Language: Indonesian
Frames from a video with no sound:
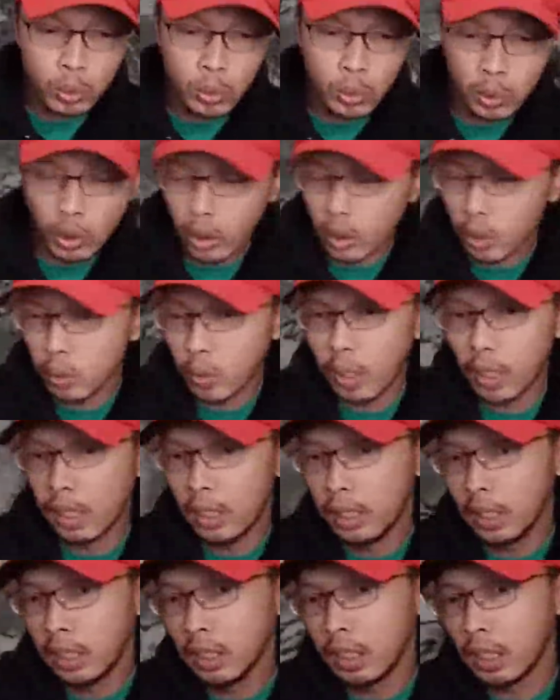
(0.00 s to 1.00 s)
satu
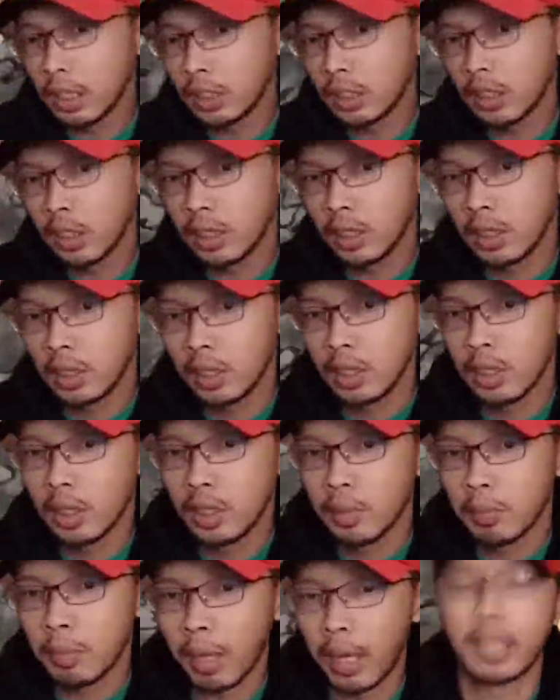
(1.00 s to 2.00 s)
hari dikasih
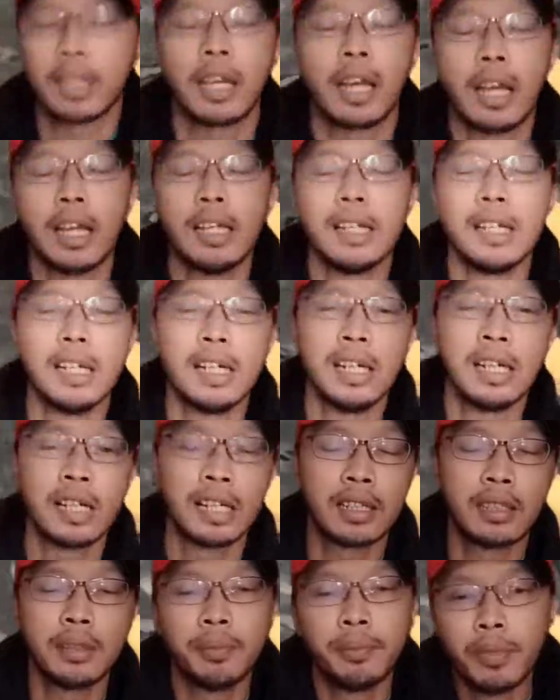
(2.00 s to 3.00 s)
pakan kalar
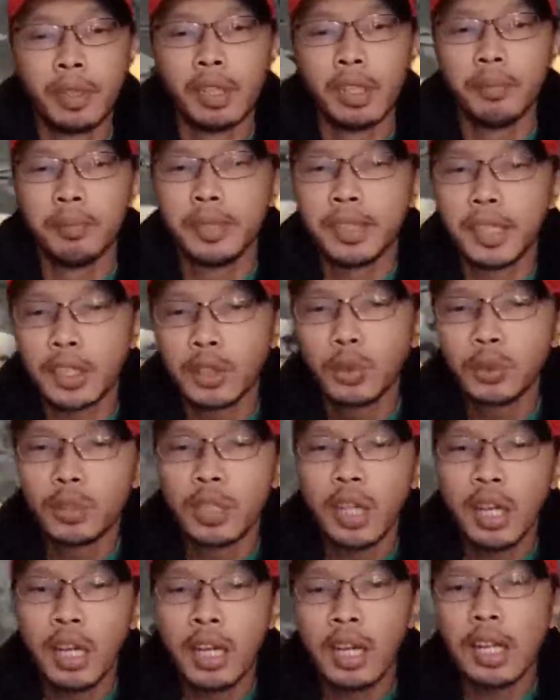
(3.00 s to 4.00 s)
bisa
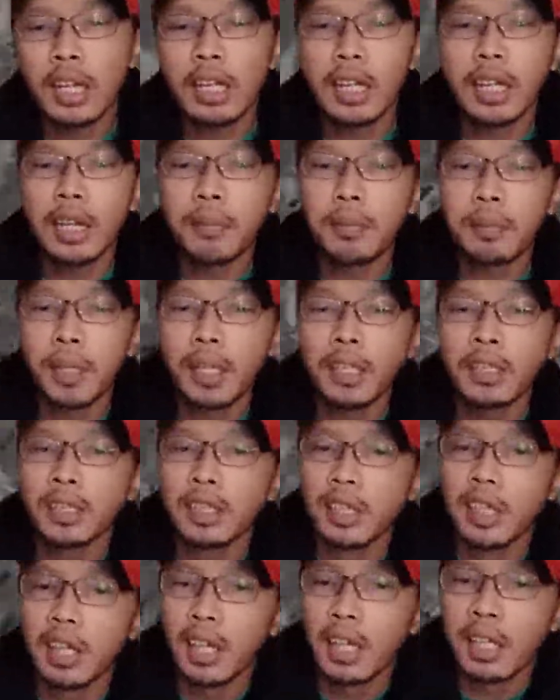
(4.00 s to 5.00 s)
juga ada yang mix
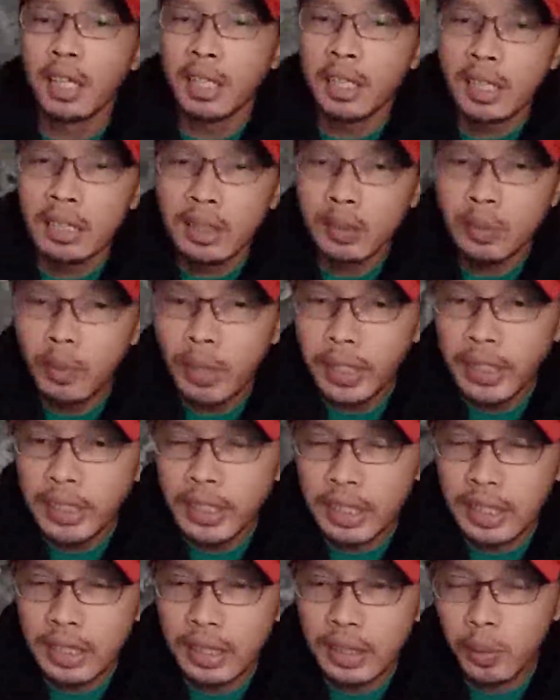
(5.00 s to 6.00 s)
dengan
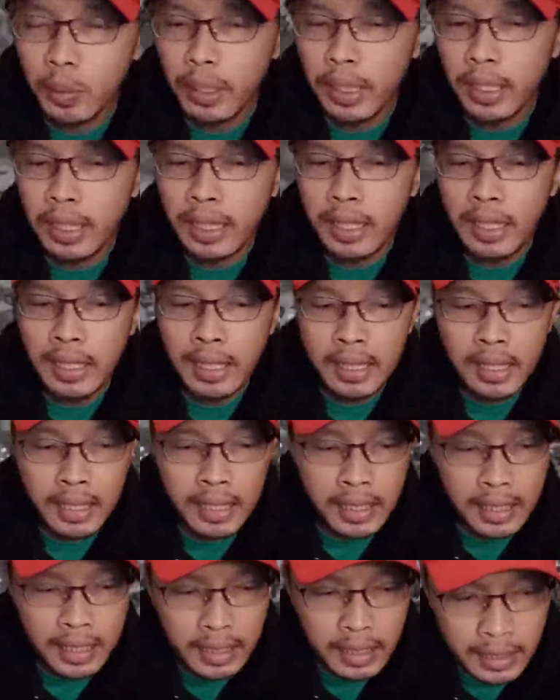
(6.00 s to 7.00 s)
WC
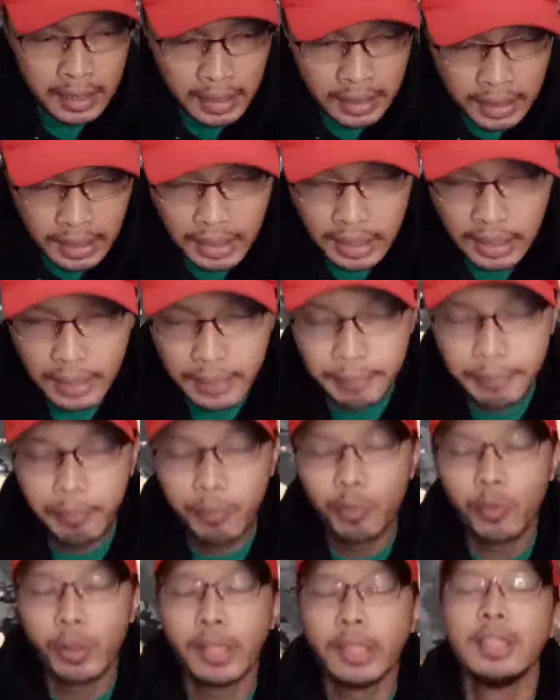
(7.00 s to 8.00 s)
WG
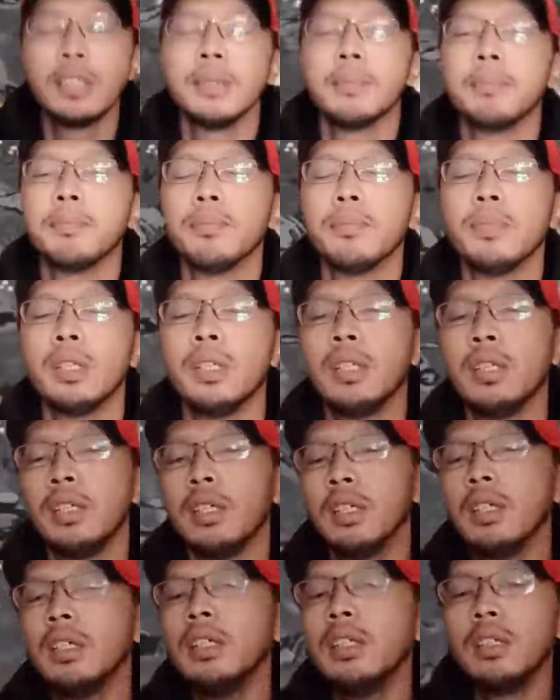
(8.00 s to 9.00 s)
wejem
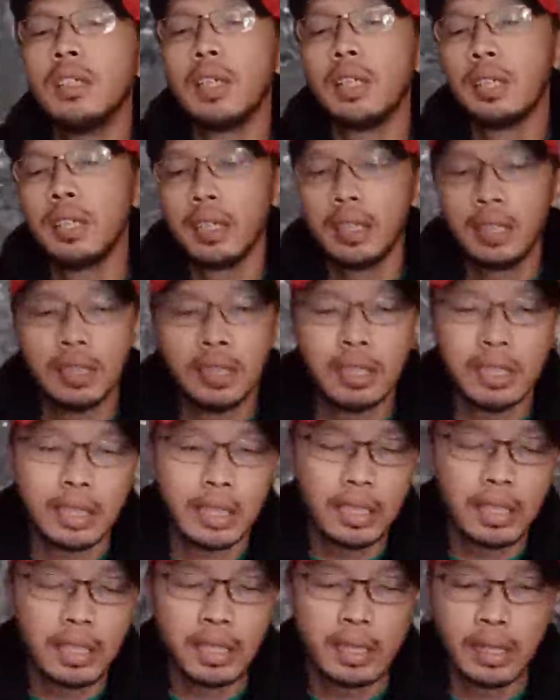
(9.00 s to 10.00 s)
jadi
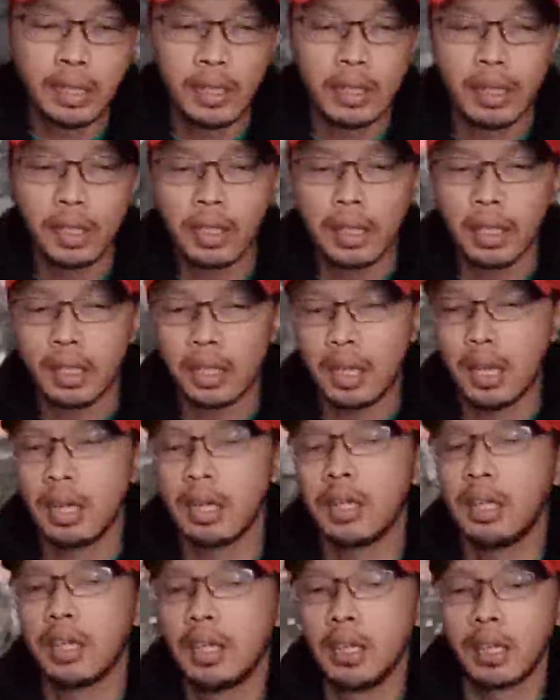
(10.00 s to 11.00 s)
dia
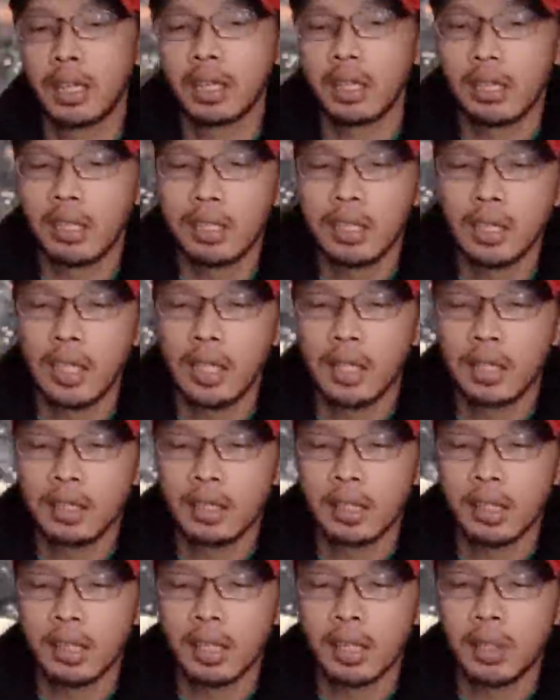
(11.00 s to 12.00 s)
agar tidak
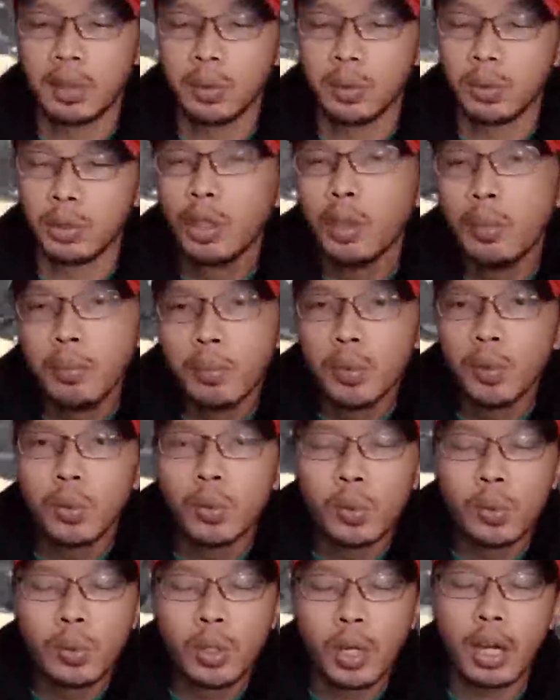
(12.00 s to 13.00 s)
terlalu
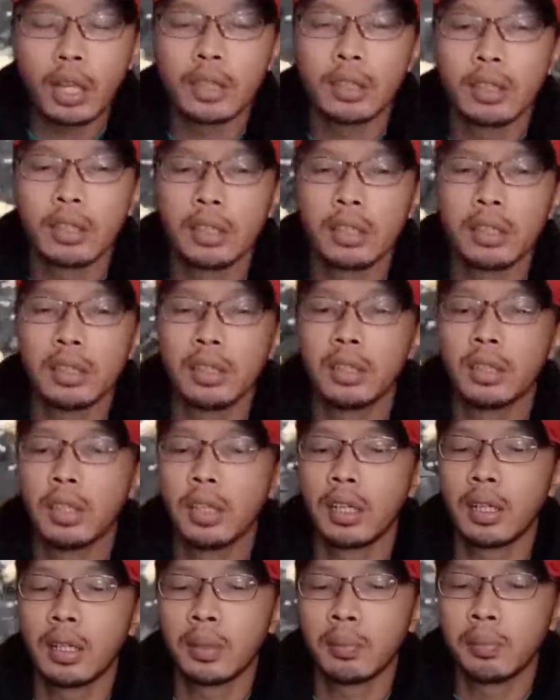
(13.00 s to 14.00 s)
gemuk
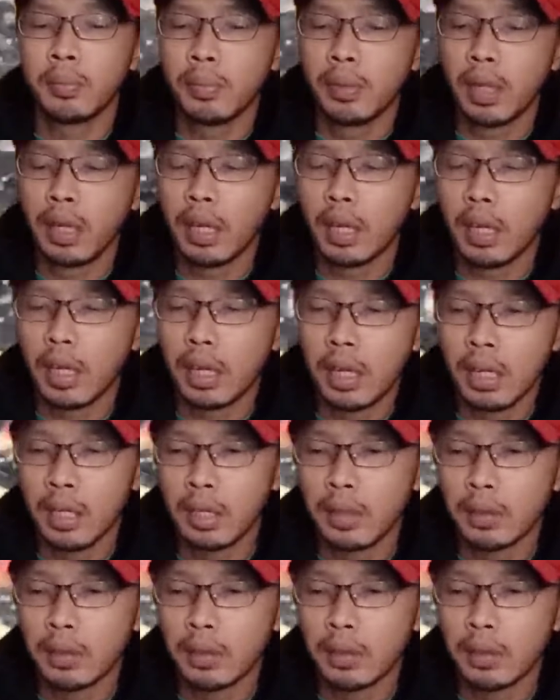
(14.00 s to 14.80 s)
agar uh,